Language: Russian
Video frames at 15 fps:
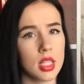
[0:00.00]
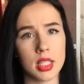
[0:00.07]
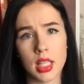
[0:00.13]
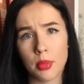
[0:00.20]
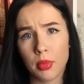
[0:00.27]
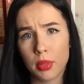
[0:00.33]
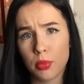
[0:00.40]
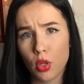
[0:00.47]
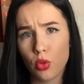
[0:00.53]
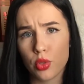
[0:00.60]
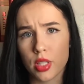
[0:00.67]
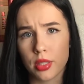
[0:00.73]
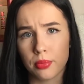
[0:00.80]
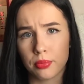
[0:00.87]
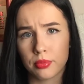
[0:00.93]
«Замок
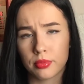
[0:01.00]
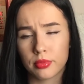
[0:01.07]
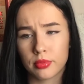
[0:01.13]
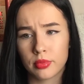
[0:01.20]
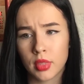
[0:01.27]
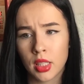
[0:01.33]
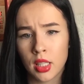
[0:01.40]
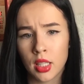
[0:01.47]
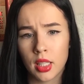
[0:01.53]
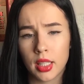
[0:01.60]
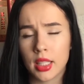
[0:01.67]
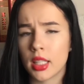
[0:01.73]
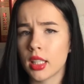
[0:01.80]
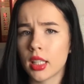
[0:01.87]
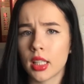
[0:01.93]
Броуди»
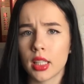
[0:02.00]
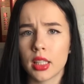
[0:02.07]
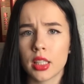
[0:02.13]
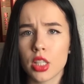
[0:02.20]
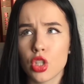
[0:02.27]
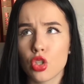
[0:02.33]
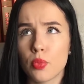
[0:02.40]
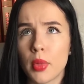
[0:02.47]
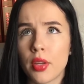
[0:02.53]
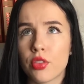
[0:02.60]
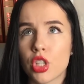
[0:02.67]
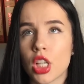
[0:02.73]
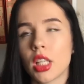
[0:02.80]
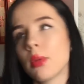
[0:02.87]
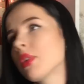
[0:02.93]
Книга,
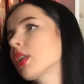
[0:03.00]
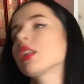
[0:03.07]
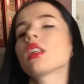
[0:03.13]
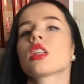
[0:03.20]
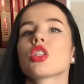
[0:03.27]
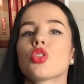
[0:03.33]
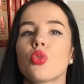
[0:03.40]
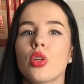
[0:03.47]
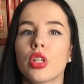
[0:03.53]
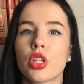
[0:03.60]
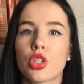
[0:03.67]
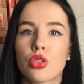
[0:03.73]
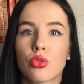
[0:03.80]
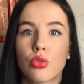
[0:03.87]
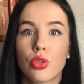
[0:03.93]
нашумевшая, наверное,
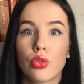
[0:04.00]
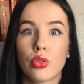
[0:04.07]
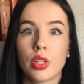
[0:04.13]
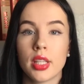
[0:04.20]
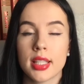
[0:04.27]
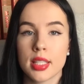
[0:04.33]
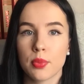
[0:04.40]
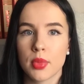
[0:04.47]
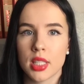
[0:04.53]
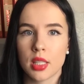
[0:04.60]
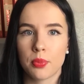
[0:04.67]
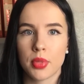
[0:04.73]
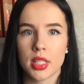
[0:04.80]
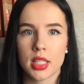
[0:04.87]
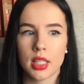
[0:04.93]
настолько, что ее нет
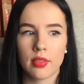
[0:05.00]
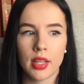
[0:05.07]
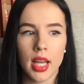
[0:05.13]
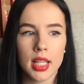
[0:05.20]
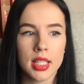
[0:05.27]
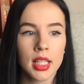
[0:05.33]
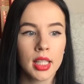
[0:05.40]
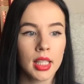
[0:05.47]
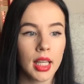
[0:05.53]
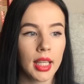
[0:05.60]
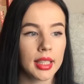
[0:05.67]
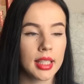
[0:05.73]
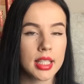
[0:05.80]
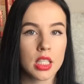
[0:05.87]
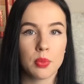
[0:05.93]
смысла представлять.
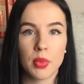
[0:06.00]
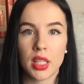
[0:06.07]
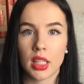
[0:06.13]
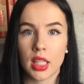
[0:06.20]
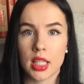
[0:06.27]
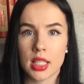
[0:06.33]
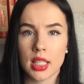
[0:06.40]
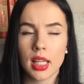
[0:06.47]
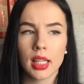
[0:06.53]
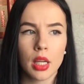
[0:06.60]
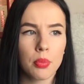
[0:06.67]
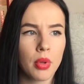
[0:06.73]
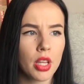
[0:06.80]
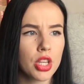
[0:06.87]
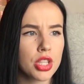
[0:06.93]
Это семейная
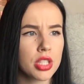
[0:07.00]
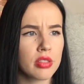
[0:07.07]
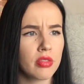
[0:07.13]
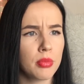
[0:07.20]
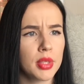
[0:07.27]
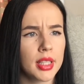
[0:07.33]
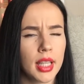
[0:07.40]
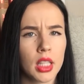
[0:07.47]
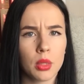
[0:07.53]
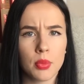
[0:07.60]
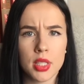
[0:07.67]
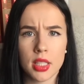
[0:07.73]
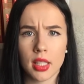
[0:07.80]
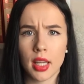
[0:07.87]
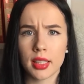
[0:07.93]
сага, опять же, с своими
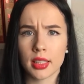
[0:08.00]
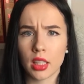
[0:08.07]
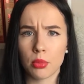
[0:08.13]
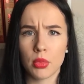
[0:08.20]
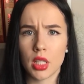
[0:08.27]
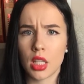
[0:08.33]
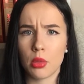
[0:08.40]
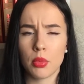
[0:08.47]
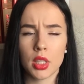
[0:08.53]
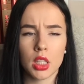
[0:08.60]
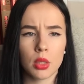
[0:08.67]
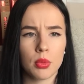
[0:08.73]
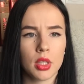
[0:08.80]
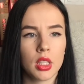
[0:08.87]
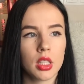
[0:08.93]
тайными загадками,
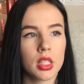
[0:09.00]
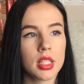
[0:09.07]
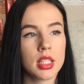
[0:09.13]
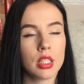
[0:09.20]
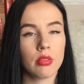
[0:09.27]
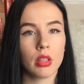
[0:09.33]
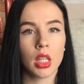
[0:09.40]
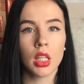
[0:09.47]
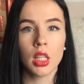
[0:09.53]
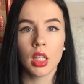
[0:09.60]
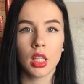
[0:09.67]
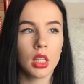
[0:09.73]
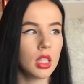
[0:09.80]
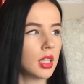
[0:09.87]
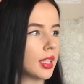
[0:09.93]
элементами детектива.
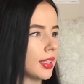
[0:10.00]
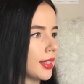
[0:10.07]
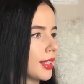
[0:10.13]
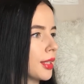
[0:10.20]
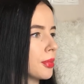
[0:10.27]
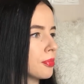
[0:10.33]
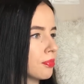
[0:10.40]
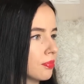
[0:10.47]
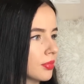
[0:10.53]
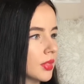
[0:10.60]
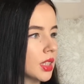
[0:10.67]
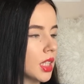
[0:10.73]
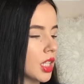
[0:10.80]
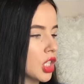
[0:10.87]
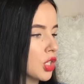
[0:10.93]
Это
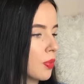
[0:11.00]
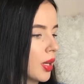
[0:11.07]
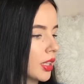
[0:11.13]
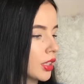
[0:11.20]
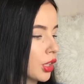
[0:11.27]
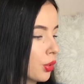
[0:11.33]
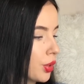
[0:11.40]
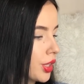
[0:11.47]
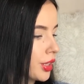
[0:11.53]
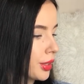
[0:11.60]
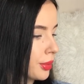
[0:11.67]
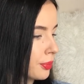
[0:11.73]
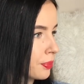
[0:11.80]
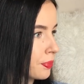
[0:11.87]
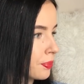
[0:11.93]
Арчибальд
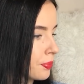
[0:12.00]
Кронин.